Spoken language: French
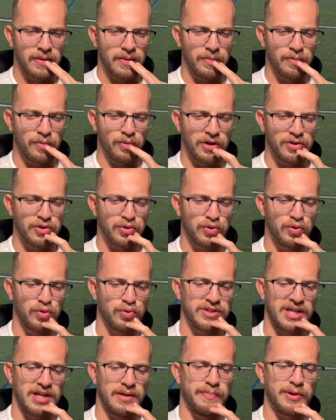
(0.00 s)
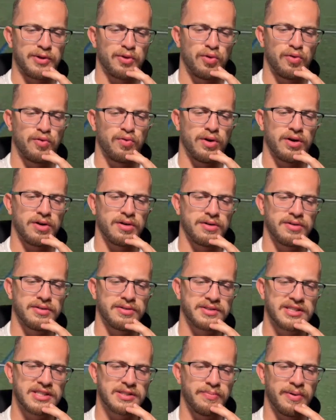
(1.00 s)
Bon là du coup vous n'allez pas trop voir euh, ce
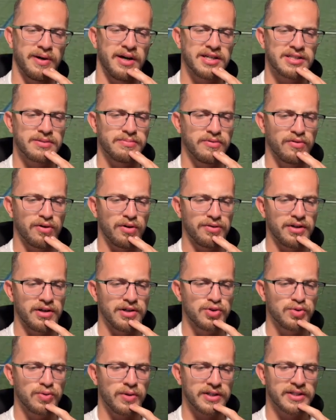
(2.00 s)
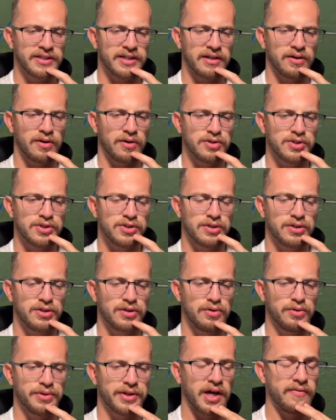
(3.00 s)
qui se passe, mais voilà on a un joueur qui accroche
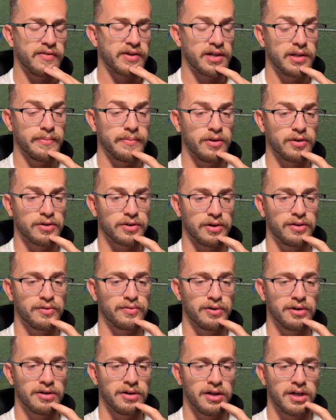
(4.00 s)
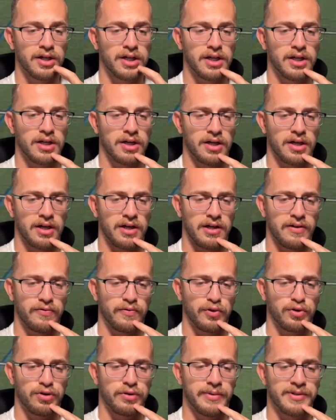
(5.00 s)
l'autre avec les mains encore une fois. Les
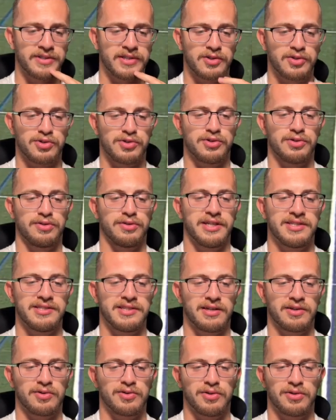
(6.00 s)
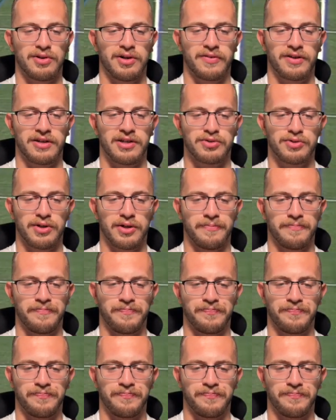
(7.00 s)
fautes de main c'est quelque chose d'assez récurrent avec les joueurs.